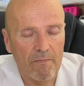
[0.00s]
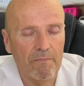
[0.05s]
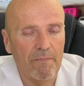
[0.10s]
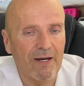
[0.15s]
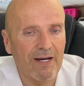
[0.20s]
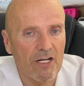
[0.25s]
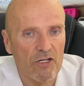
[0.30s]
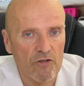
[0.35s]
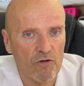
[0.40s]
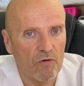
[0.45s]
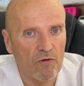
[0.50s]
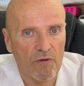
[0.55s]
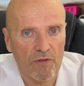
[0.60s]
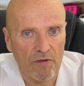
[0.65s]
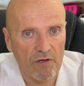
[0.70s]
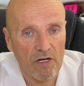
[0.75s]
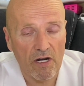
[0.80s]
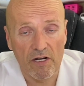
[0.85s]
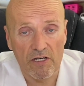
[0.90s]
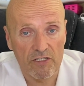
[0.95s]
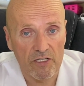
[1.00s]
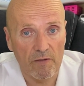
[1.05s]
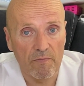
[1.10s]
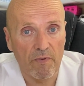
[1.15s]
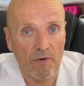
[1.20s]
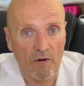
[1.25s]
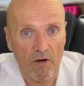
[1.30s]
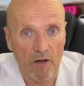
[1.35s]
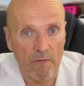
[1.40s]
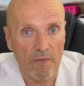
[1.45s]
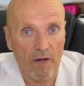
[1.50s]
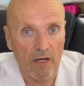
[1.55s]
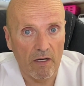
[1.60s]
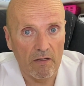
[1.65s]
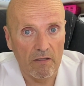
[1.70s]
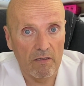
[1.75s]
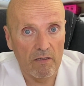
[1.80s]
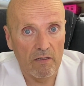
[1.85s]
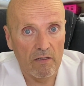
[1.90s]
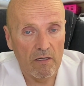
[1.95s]
para solucionar este problema.
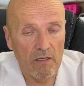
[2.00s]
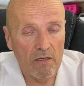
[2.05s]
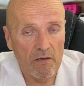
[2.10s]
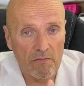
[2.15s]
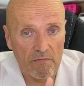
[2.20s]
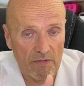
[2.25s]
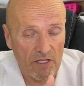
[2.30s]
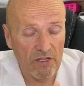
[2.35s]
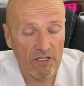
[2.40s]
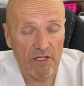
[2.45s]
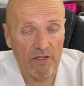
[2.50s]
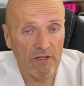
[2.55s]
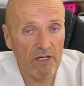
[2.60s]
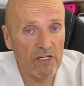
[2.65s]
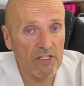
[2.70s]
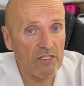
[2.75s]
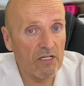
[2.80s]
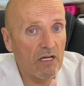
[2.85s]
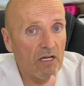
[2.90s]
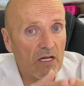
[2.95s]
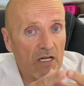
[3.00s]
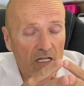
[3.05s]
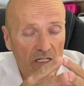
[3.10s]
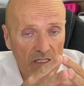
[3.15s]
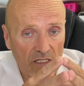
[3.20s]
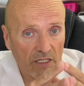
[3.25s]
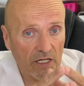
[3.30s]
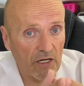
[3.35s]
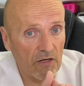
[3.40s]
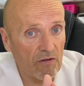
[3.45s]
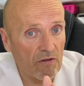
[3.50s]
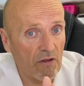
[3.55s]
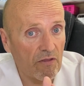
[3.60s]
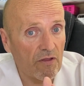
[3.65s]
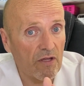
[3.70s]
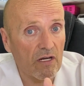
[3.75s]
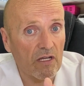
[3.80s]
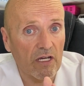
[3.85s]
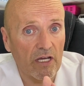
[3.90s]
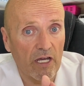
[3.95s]
¿Me entendéis? Quiero
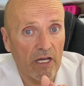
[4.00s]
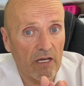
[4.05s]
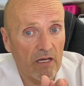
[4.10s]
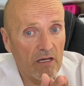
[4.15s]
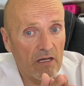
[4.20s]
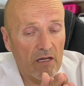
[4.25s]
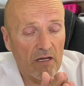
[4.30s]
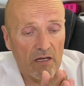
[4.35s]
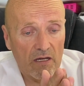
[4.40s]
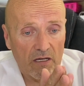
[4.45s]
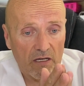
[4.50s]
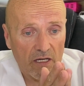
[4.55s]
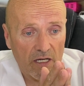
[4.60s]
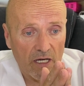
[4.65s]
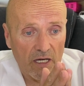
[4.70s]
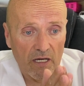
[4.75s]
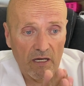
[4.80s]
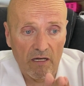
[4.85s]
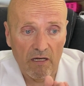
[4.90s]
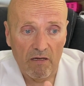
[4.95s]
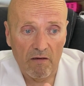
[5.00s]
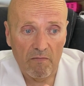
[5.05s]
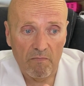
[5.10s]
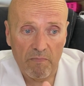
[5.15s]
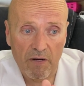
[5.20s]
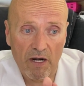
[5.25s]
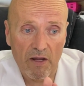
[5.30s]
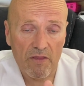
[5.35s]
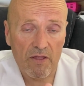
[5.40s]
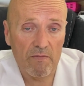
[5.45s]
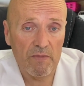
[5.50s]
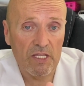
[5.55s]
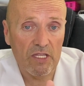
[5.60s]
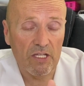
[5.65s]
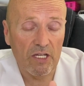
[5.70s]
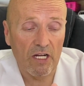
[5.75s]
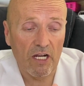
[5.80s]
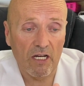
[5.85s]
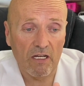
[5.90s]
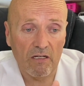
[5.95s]
decir que, que parece
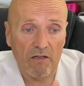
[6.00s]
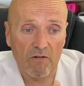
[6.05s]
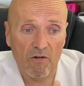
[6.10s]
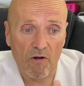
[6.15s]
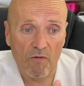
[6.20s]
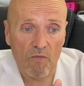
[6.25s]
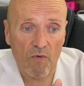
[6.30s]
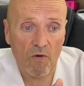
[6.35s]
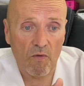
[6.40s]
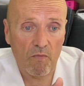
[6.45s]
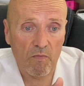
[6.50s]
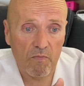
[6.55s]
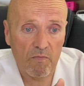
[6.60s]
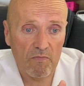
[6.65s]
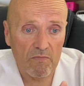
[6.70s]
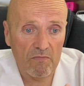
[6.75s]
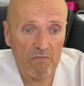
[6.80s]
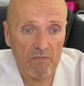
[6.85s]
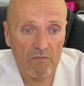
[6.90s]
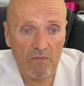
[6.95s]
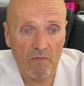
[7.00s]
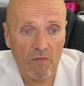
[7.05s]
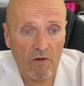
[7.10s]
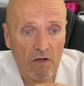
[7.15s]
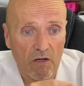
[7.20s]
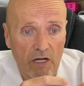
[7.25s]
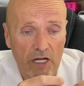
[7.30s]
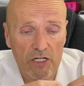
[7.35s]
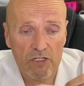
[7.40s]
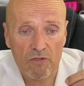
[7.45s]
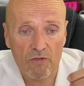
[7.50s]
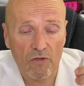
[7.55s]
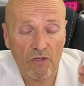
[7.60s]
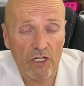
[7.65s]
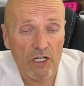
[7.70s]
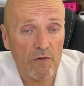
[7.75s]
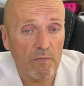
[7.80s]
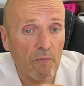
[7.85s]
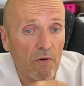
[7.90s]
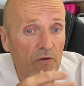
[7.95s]
mentira como mm, esto
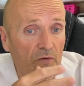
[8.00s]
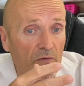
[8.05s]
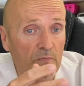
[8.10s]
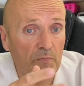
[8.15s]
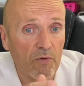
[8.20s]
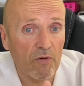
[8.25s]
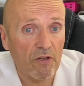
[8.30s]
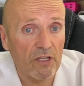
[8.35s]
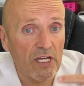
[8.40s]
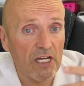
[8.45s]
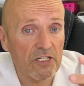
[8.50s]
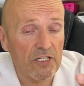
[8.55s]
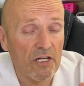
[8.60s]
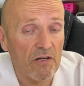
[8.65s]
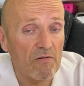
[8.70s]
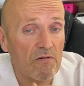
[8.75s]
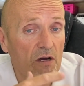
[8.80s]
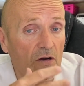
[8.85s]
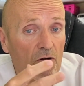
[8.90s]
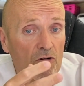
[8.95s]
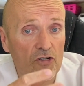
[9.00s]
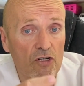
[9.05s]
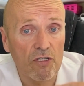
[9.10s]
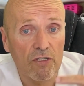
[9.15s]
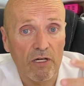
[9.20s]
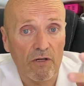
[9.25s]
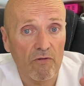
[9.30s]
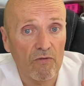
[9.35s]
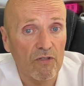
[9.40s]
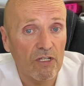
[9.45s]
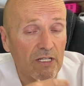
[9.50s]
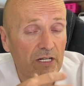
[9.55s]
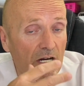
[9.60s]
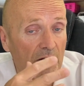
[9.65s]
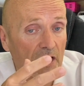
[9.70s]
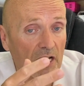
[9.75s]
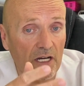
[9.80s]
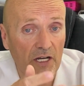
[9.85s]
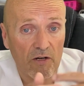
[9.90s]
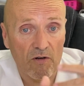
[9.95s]
que podía ser una cosita
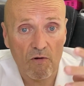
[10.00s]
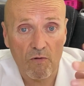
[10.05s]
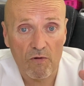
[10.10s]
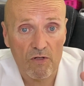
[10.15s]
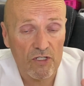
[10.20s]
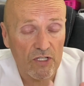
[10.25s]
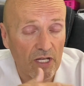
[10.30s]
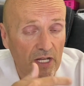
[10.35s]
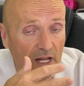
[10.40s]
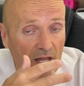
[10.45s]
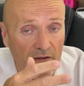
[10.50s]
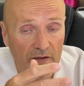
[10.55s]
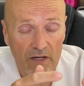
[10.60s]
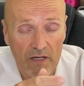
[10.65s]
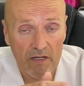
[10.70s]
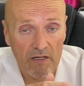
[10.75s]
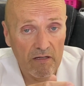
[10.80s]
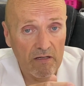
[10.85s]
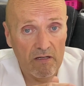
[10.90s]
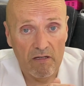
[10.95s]
rutinaria que no cuesta nada,